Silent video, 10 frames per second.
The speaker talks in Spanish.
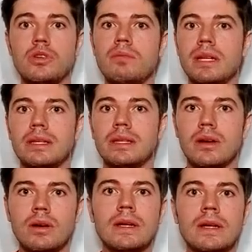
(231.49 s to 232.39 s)
sino
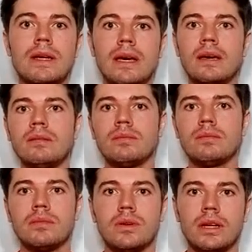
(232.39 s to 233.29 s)
invertirlo en,